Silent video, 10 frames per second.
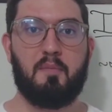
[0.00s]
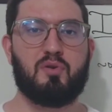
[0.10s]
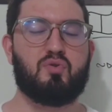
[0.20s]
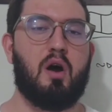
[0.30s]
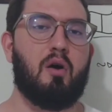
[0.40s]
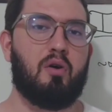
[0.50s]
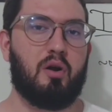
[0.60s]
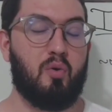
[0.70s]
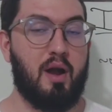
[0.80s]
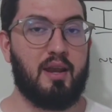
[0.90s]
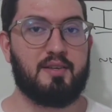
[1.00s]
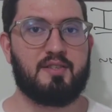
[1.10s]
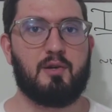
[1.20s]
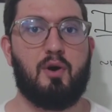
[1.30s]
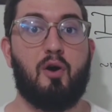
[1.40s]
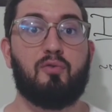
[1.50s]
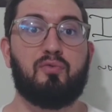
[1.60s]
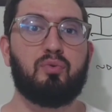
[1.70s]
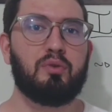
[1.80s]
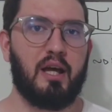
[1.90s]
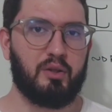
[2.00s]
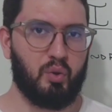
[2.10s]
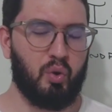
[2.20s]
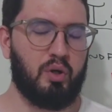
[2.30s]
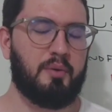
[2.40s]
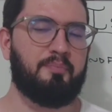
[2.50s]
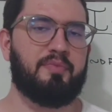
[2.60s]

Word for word: Pessoal, agora com relação ao fundador